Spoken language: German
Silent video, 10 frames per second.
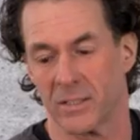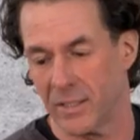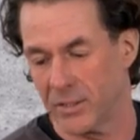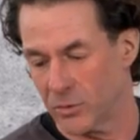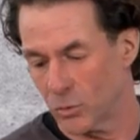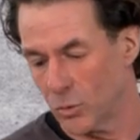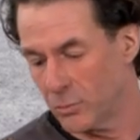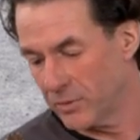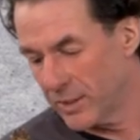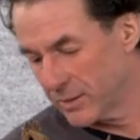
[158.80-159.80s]
ich gleich hier
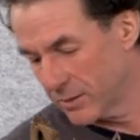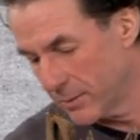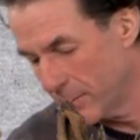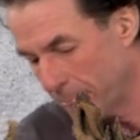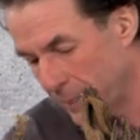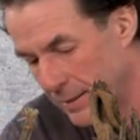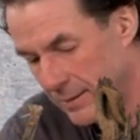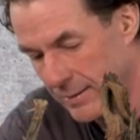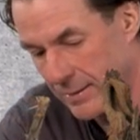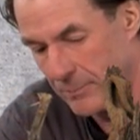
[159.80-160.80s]
drüben weiter.
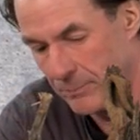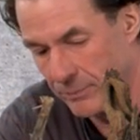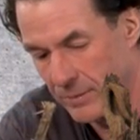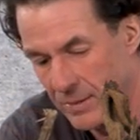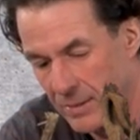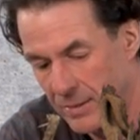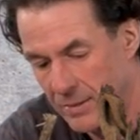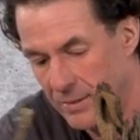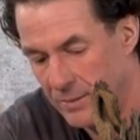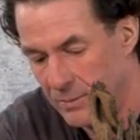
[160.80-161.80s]
Ähm,
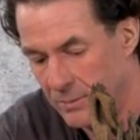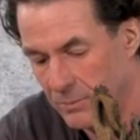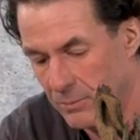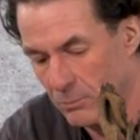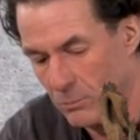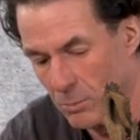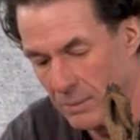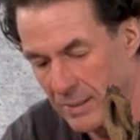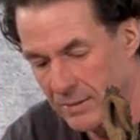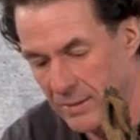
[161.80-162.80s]
man
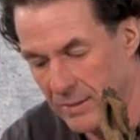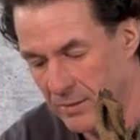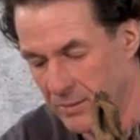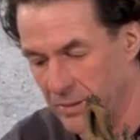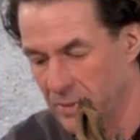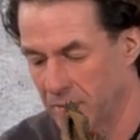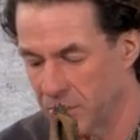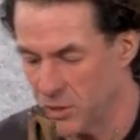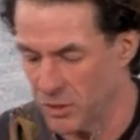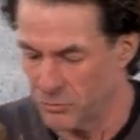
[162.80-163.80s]
macht ja in der
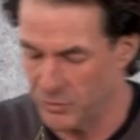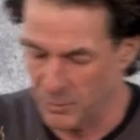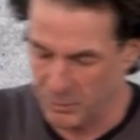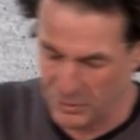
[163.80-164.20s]
Terroristik viel